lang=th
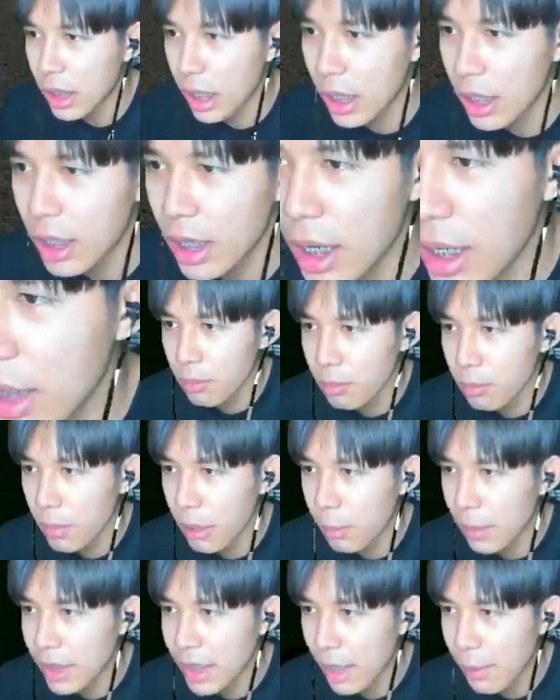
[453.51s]
เกินมึ
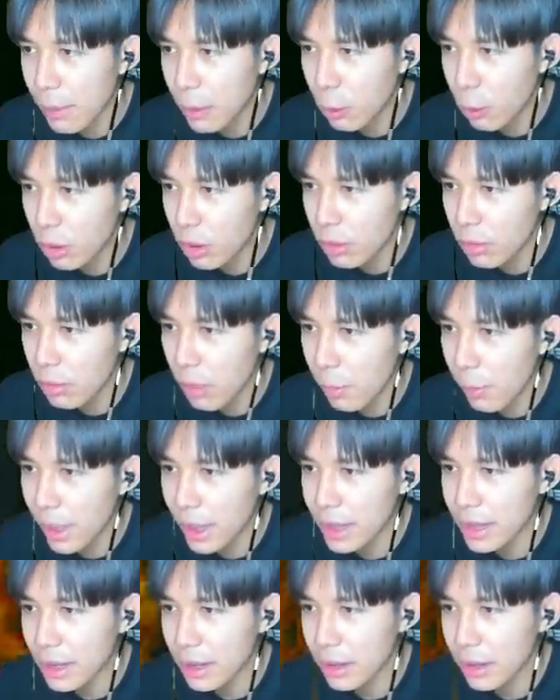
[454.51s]
งไม่ใช่มนุษย์มึงแม่ง